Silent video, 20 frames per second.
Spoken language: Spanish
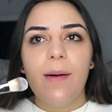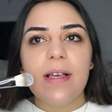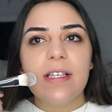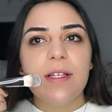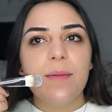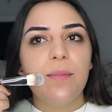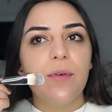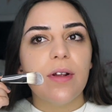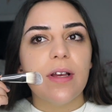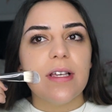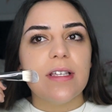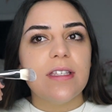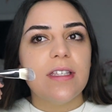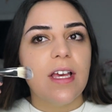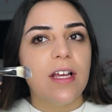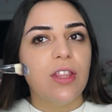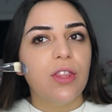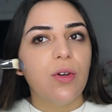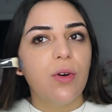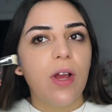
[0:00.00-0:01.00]
base porque
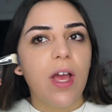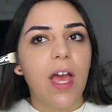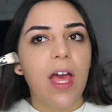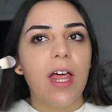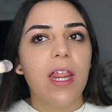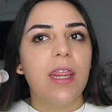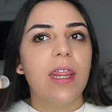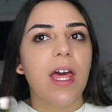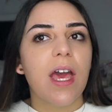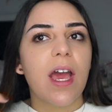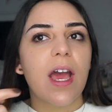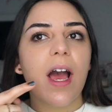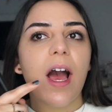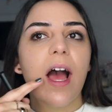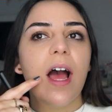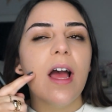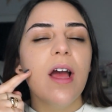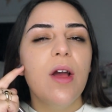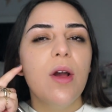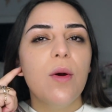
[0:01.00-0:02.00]
siento que
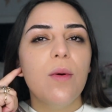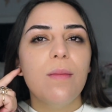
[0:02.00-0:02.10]
deja